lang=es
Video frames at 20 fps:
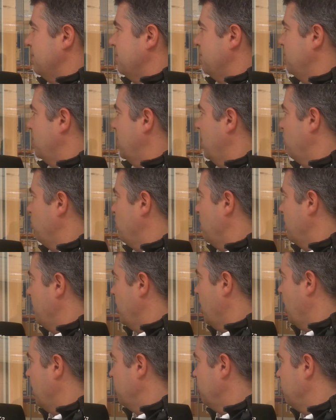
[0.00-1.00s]
Voy a
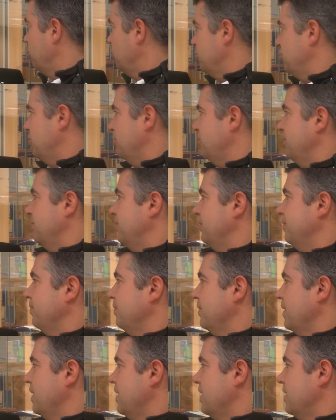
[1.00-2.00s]
jugármelo al 2.
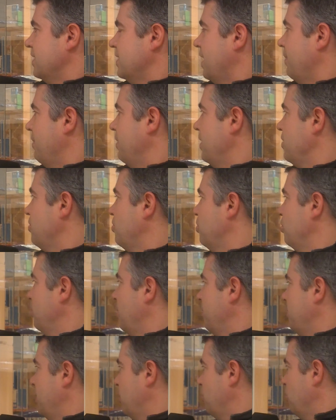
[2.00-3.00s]
Sabadell
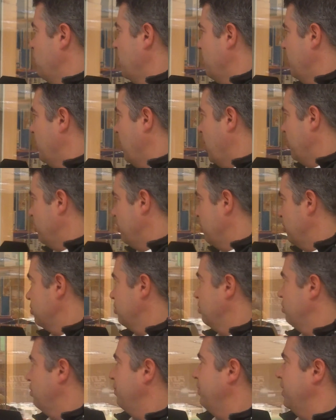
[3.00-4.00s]
Córdoba voy a jugármelo al
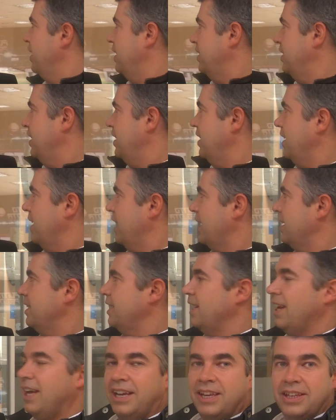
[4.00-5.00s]
2. Tú fíjate la
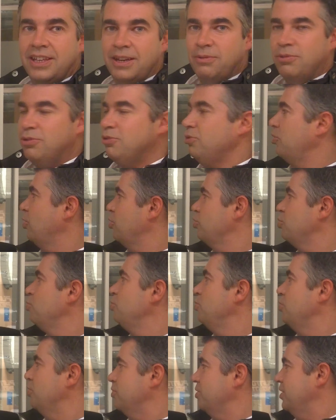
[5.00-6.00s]
quiniela que llevo. Dos
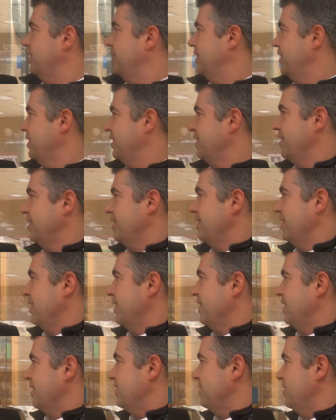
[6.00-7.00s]
unos, ¿eh?
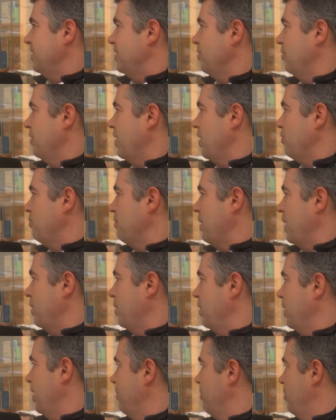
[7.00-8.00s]
Girona
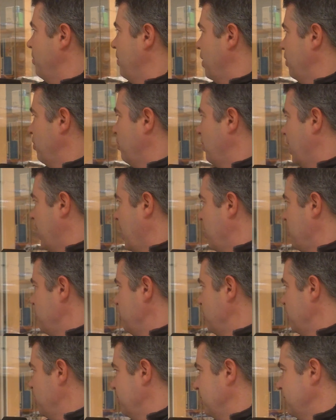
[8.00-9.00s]
Numancia me lo voy a jugar al
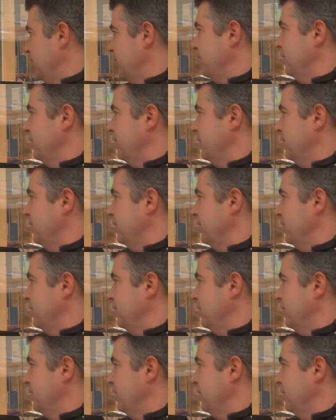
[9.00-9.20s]
1.